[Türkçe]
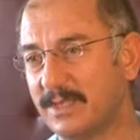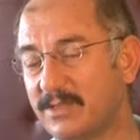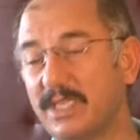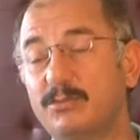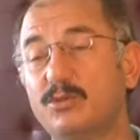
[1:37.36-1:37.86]

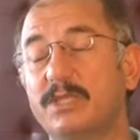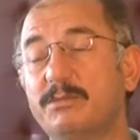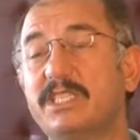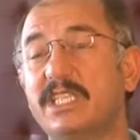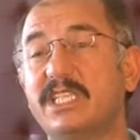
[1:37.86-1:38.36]
şey
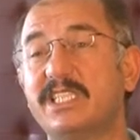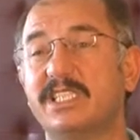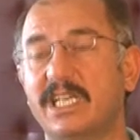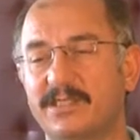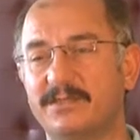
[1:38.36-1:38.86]
Mısırlı
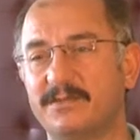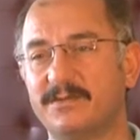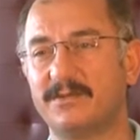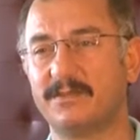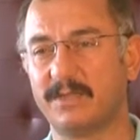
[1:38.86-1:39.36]
kızlar.
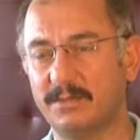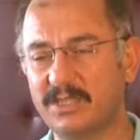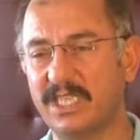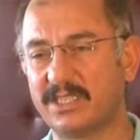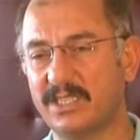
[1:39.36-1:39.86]

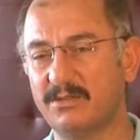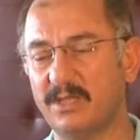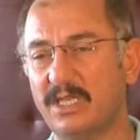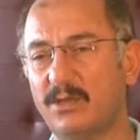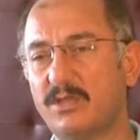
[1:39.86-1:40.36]
Demişler ki
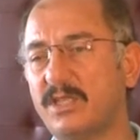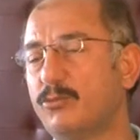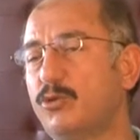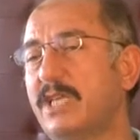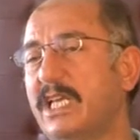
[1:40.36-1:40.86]

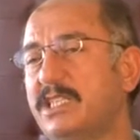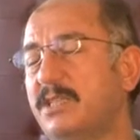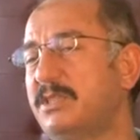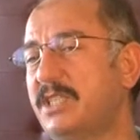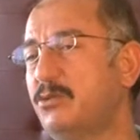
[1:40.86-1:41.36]
hocam
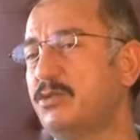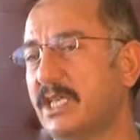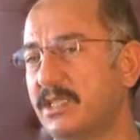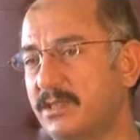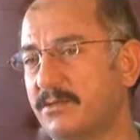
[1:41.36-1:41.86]
güzellikse biz de
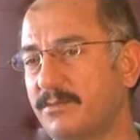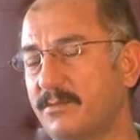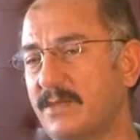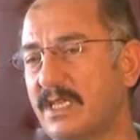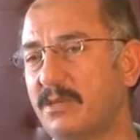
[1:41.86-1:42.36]
güzeliz.
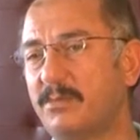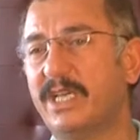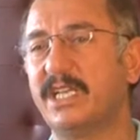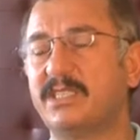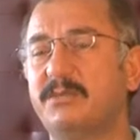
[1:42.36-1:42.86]

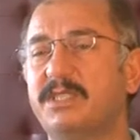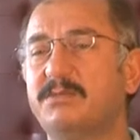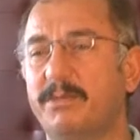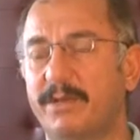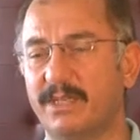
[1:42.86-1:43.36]
Para ise
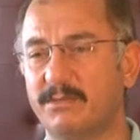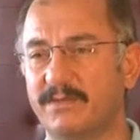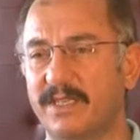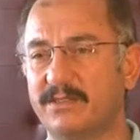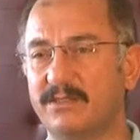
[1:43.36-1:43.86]
bizim de
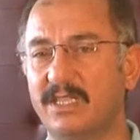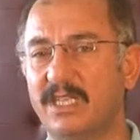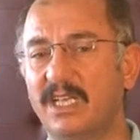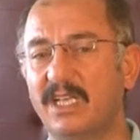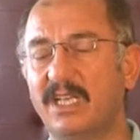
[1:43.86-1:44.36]
paramız var.
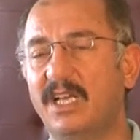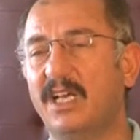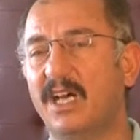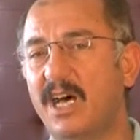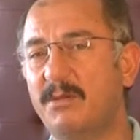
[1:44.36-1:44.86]

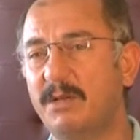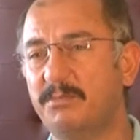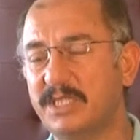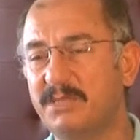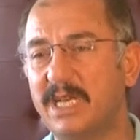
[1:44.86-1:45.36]

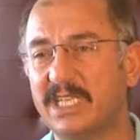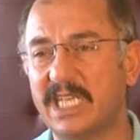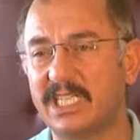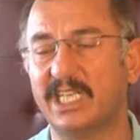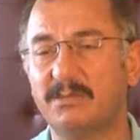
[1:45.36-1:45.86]
Ama bizim
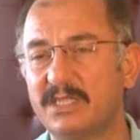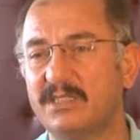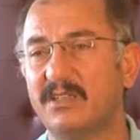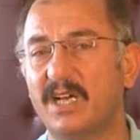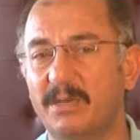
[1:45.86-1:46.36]
erkeklerimiz
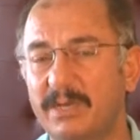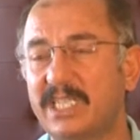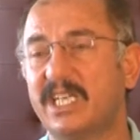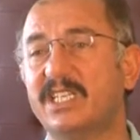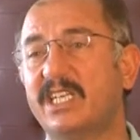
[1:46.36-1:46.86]

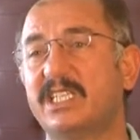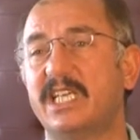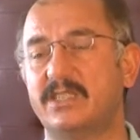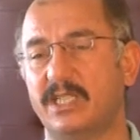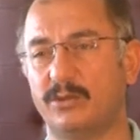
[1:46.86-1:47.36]
Amerikalıları
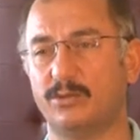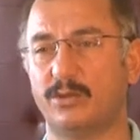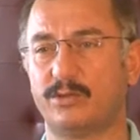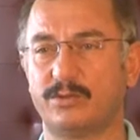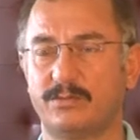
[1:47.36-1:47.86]
tercih
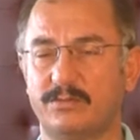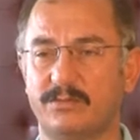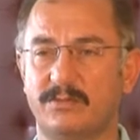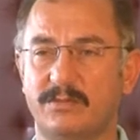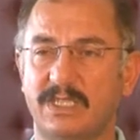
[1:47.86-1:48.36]
ediyor.
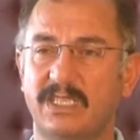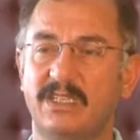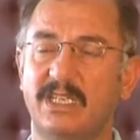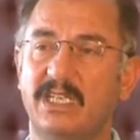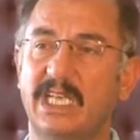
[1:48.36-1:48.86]

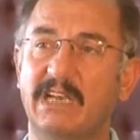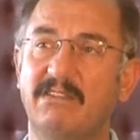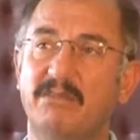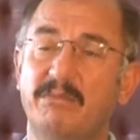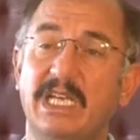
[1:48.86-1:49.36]

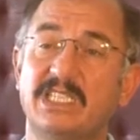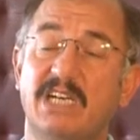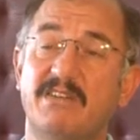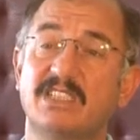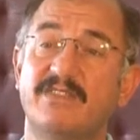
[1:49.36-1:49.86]
Evlenmeye
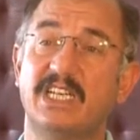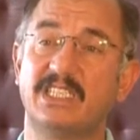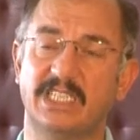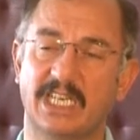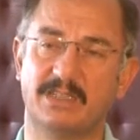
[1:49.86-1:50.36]
cevaz var
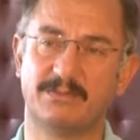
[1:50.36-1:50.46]
diye.